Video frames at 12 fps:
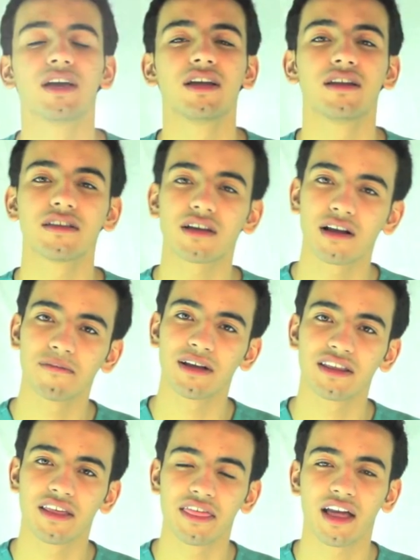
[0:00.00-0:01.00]
ننتقل
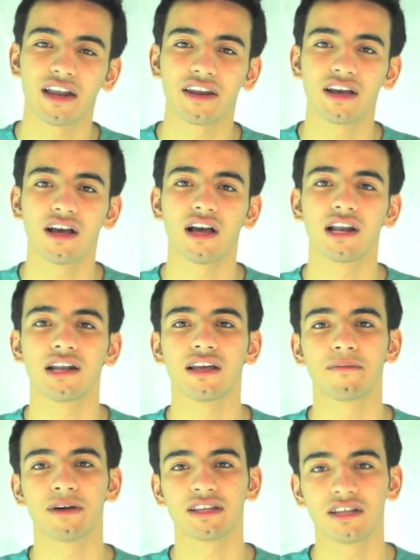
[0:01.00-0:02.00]
لمادة ثانية اللي هي
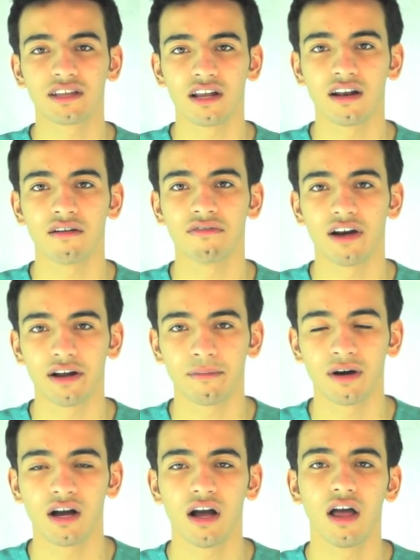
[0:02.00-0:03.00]
مادة
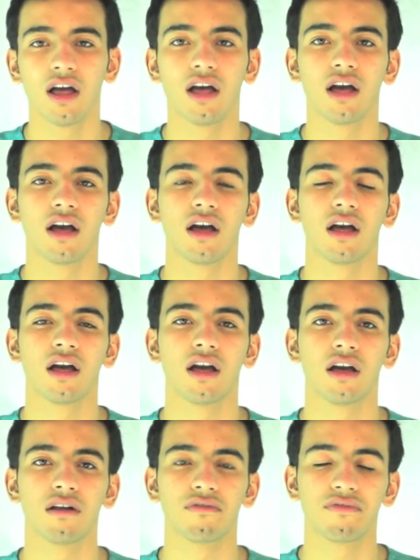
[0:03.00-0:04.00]
الفارما
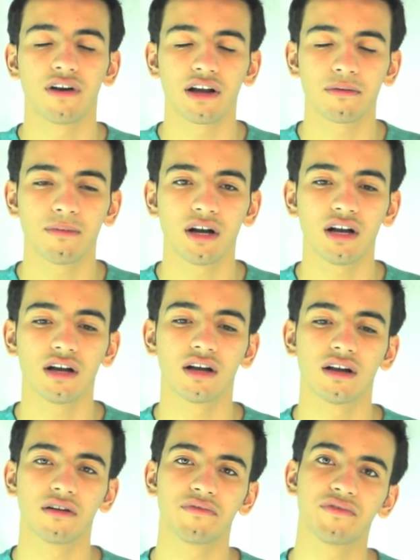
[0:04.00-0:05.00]
آه، الفارما
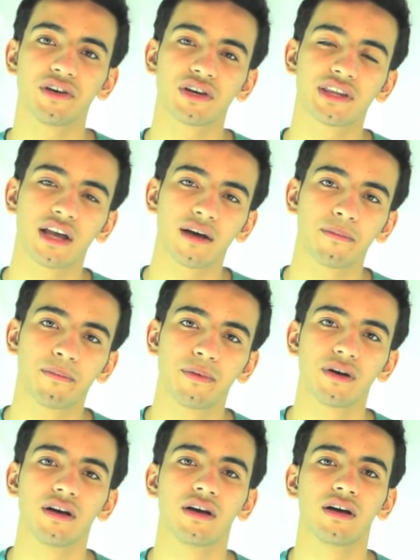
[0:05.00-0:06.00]
آه، في كتاب
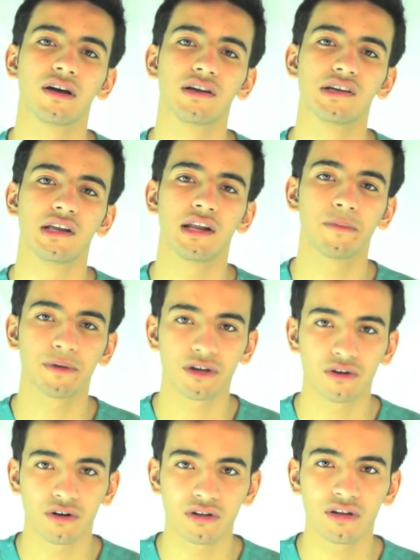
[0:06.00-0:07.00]
آه،
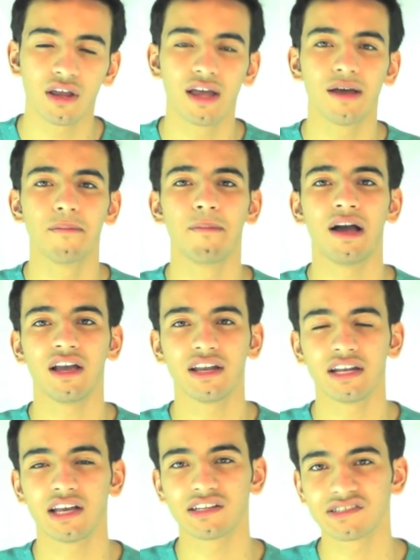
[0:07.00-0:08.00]
ليبينكوت مع
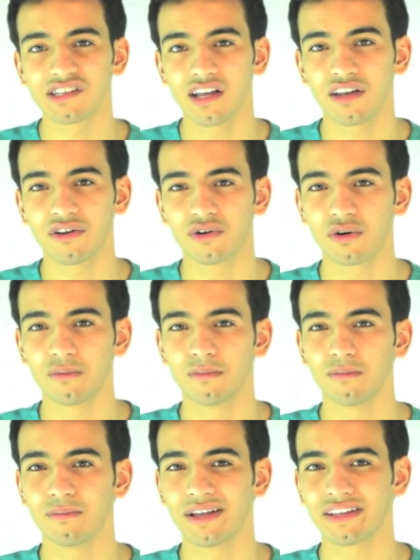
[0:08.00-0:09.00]
اني انصح انكم ما